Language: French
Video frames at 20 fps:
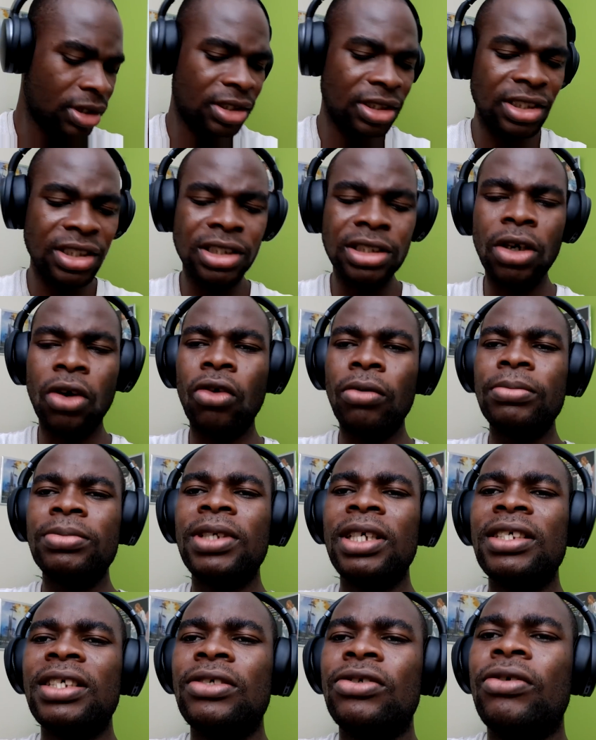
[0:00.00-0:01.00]
C'est comme
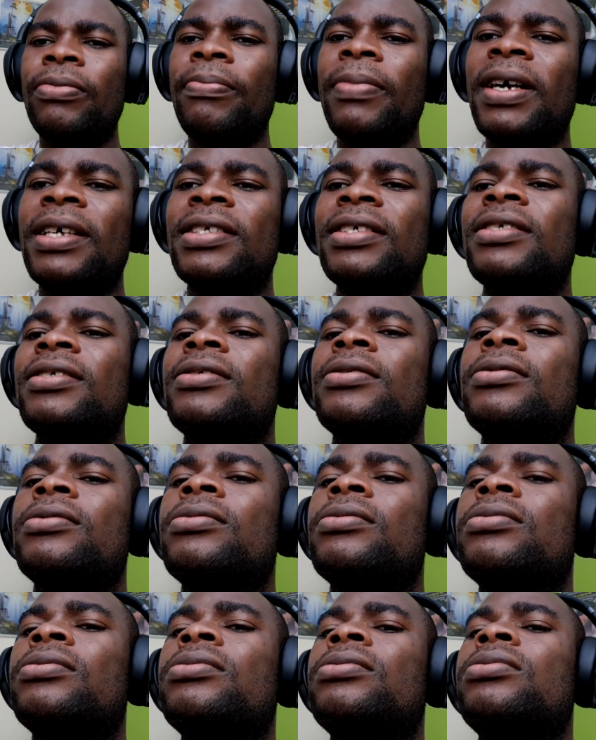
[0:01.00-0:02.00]
ça ça se passe.
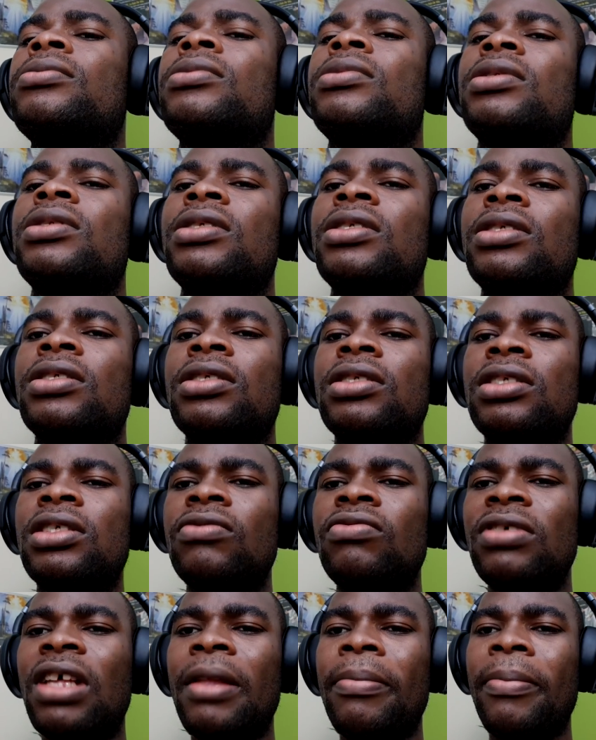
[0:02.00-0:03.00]
Si
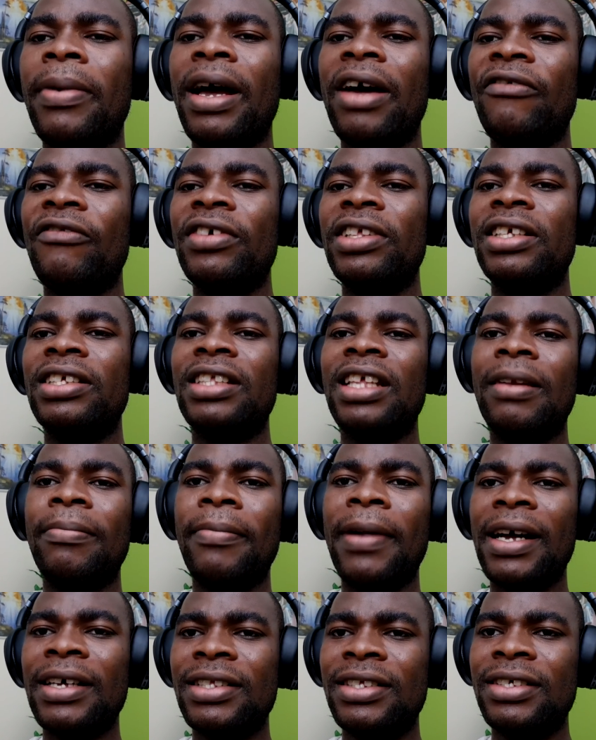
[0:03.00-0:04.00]
vous êtes prêt à faire de tels
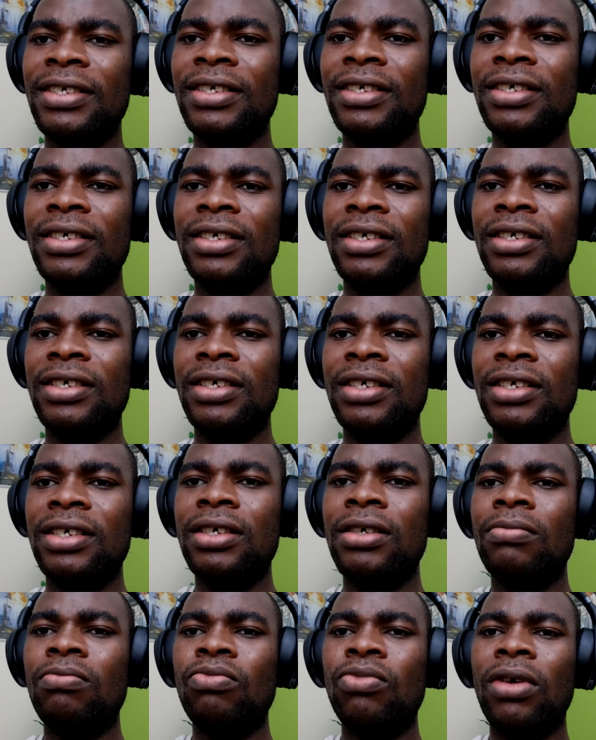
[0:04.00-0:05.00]
pactes
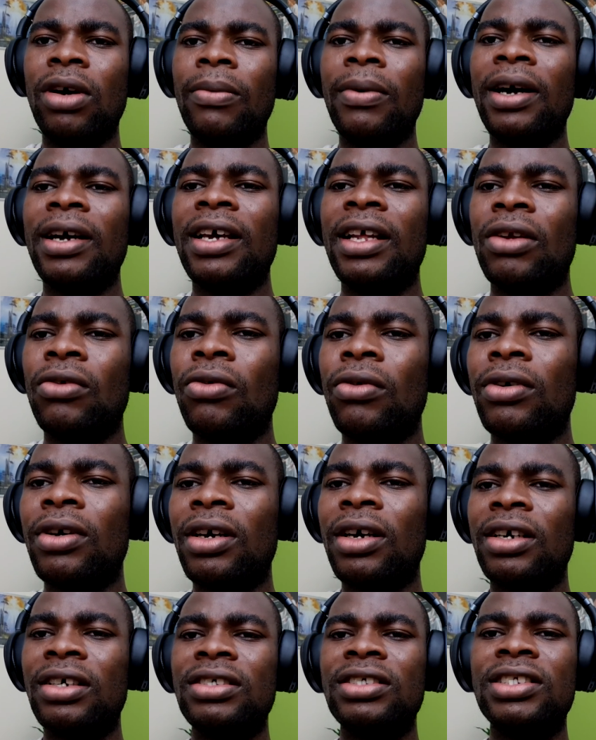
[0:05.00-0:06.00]
pour avoir quelconque
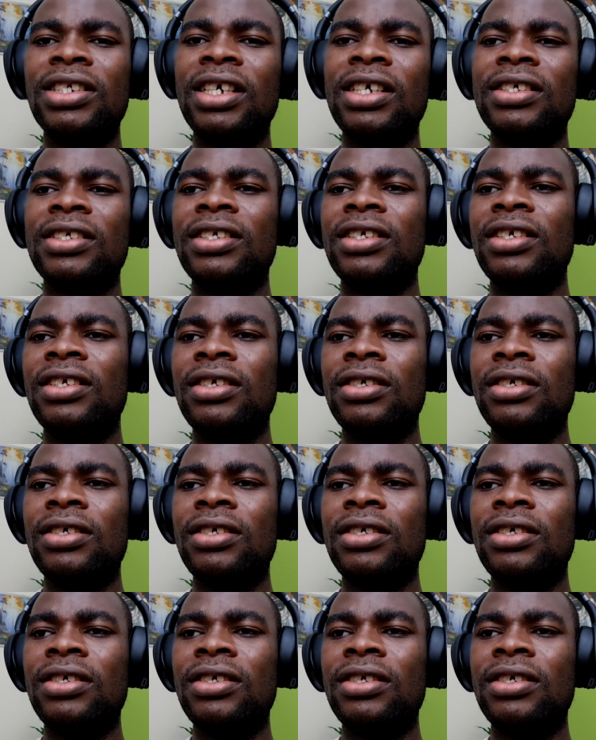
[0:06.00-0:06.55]
richesse,